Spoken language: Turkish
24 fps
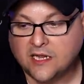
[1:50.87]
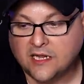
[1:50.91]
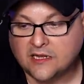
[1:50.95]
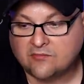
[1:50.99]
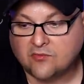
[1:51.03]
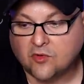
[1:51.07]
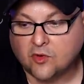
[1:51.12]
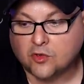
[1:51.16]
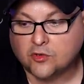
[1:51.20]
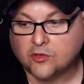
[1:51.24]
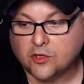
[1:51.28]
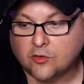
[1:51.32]

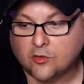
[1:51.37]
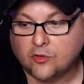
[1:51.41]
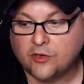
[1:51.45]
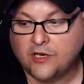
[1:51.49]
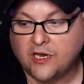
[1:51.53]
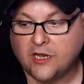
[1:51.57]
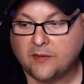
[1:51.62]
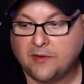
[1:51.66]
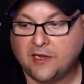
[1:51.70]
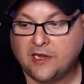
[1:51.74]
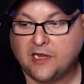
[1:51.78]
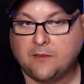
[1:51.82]
Network'ten
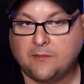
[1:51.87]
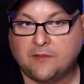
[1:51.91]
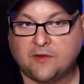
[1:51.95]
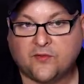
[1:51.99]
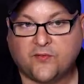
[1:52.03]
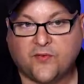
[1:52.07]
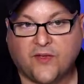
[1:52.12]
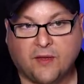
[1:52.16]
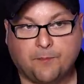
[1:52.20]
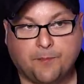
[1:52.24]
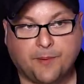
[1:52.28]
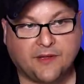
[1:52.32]
oynayabildiğimiz
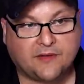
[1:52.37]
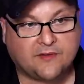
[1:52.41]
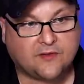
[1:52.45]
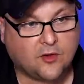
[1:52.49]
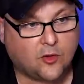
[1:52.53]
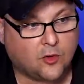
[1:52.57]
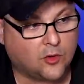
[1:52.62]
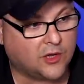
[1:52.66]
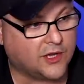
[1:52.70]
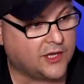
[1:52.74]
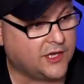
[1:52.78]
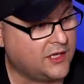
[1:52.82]
FPS
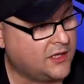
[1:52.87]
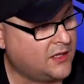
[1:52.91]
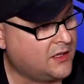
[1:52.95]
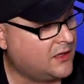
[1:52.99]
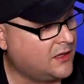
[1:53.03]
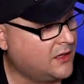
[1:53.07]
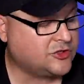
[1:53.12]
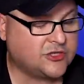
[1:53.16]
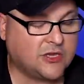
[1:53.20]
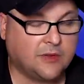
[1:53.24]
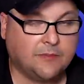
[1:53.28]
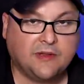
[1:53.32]
olayı
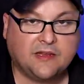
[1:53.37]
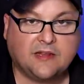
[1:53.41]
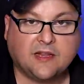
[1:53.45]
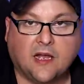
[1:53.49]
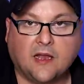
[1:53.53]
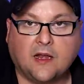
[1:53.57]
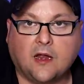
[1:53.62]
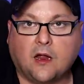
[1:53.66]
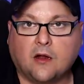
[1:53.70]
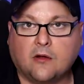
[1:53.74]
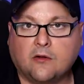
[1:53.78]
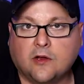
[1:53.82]
işte bir
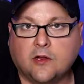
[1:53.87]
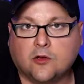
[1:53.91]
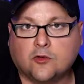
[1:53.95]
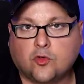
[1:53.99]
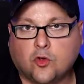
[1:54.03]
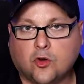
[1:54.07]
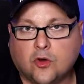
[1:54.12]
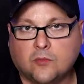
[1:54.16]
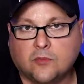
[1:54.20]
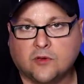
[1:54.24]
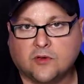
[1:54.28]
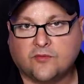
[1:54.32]
tane Unreal
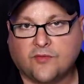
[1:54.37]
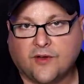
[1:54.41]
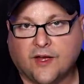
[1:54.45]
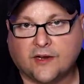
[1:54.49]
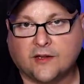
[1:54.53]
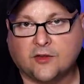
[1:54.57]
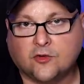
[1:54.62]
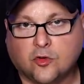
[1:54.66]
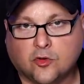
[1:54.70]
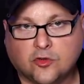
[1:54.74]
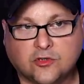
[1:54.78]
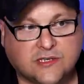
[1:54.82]
Tournament
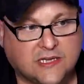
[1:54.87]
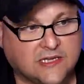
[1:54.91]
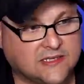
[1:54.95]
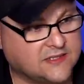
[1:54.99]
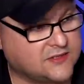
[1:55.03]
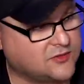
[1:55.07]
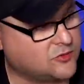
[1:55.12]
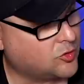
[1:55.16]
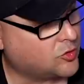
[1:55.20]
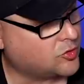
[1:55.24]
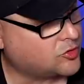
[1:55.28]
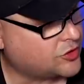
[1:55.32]
vardı
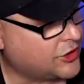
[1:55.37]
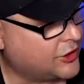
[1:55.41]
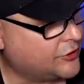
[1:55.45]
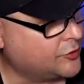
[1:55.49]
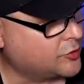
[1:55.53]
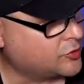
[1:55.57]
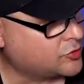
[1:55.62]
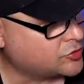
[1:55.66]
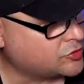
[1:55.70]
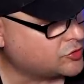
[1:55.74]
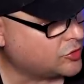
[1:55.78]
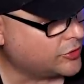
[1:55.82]

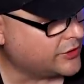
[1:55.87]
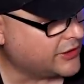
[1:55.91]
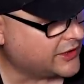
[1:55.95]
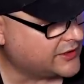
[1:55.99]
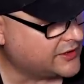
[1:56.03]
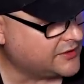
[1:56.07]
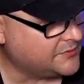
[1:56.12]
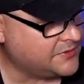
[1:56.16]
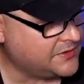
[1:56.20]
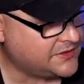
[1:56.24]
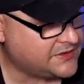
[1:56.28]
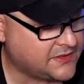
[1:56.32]
98-99'da
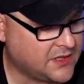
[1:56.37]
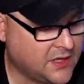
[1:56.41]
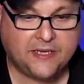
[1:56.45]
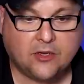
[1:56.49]
oynadığımız.